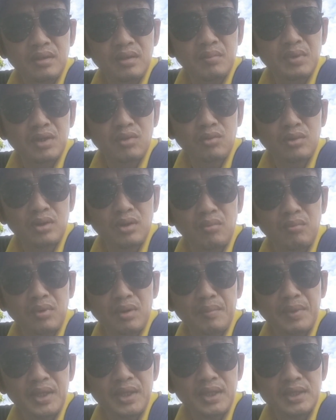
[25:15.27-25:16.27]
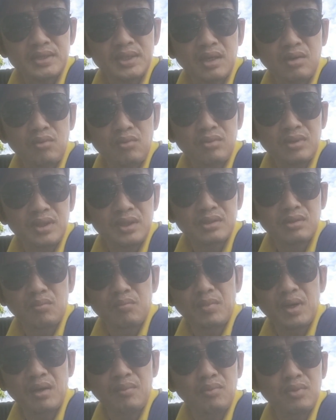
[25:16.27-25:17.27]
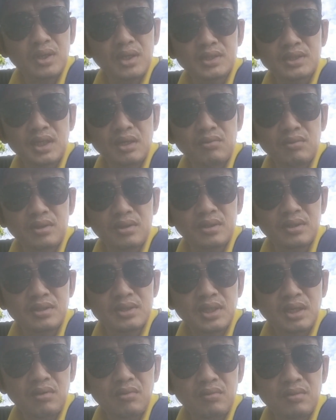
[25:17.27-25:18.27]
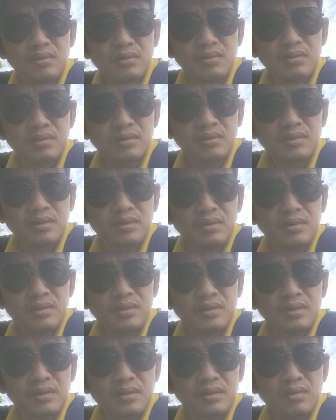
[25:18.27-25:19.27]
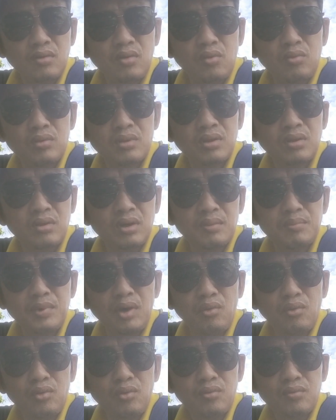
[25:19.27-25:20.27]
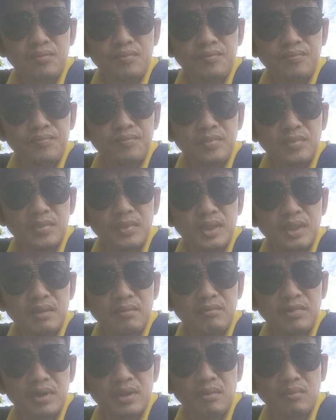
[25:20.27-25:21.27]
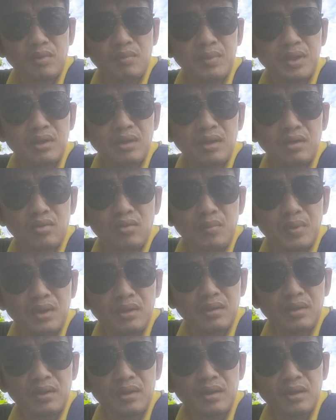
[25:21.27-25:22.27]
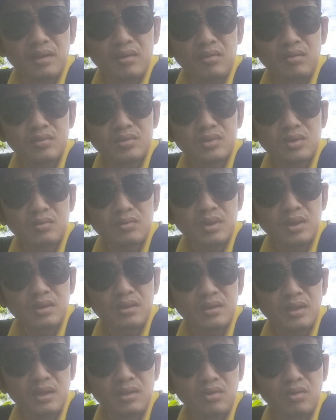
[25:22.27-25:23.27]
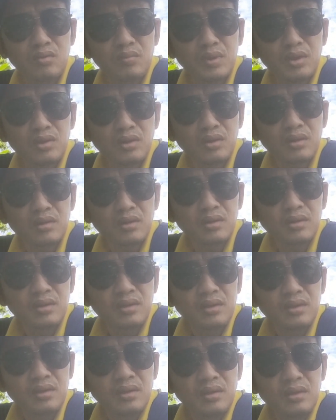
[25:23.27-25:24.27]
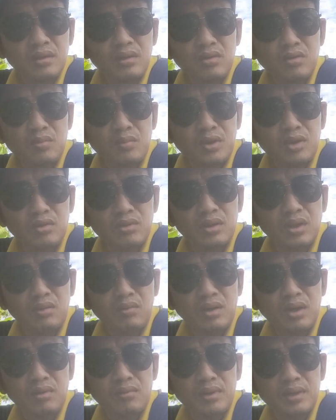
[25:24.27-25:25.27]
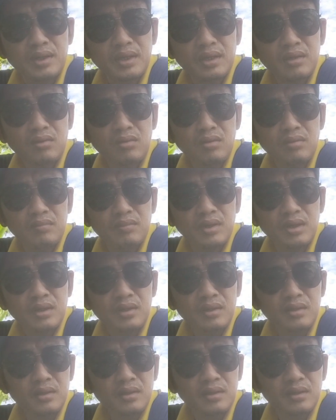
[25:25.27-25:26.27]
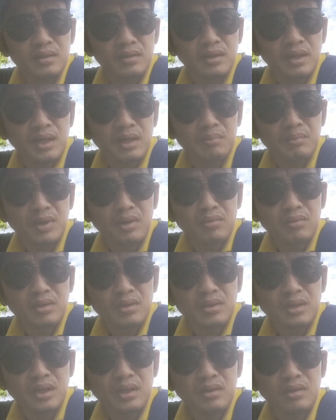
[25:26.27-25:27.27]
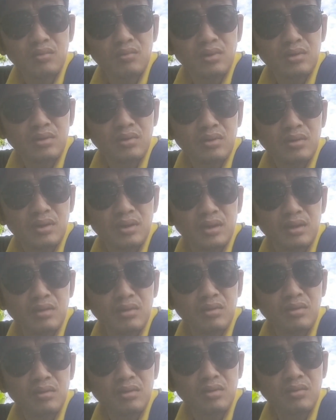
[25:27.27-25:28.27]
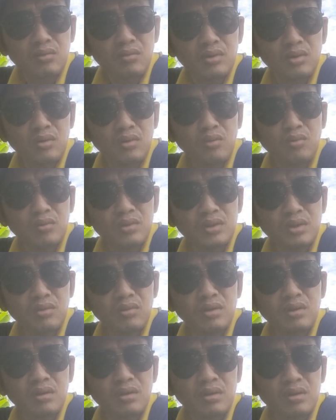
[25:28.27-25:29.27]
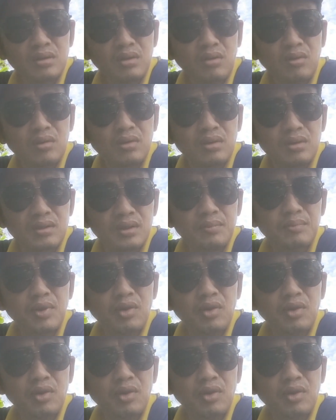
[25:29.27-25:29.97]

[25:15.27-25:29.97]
nhưng mà cuối cùng là mấy tháng sau uống liên tục ba bốn tháng sau nữa thì sao Có u nó to gấp đôi luôn và trong cái bình luận của mình là có một số tên nhảy vô bình luận đó nói mình nói tào lao này kia có một cái, cái em nào đó nhảy vô nó nói là nó uống khối u nó to lên, to lên